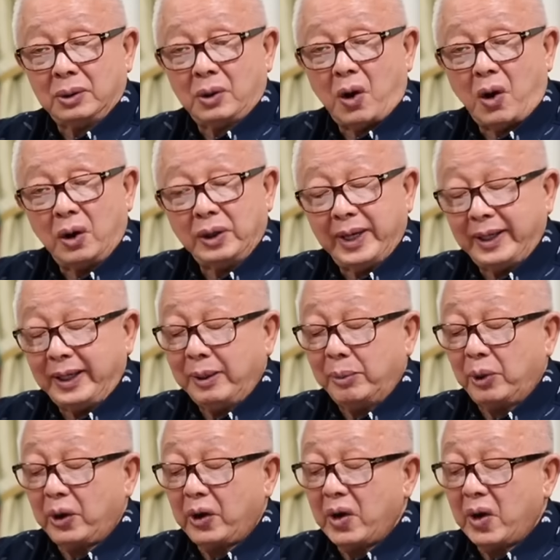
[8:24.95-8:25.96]
ของเนติ
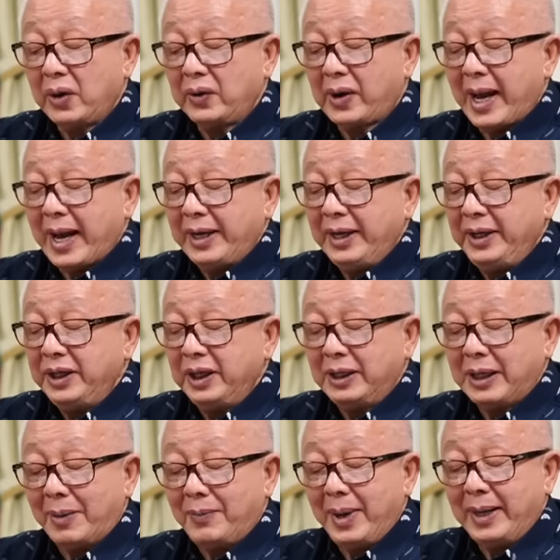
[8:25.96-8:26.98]
บริกรรายนี้จึง
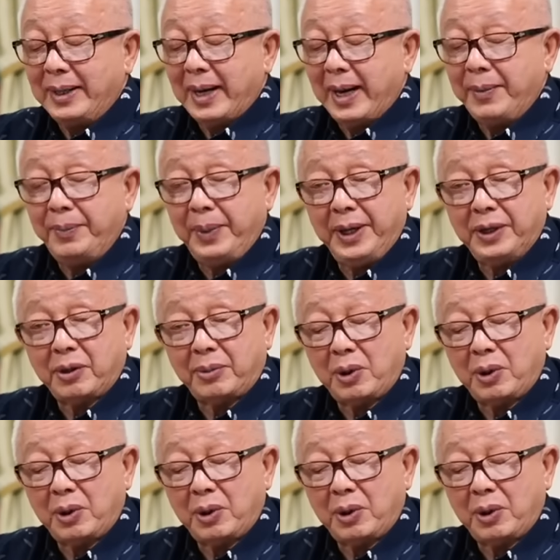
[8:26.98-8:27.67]
ทำให้ในปี